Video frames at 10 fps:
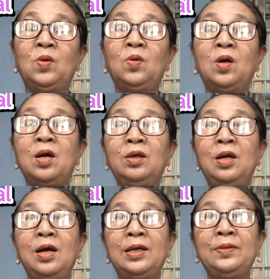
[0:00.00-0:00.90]
cô có
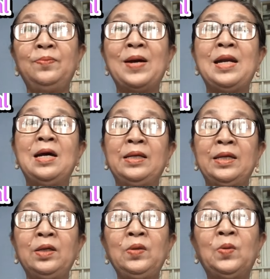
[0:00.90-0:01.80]
đưa anh vài lời
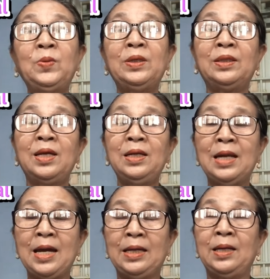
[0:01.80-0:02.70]
nhắn nhủ như thế
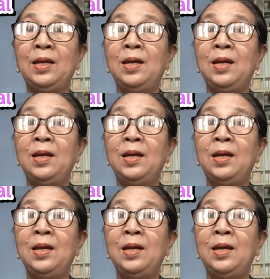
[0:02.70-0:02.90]
này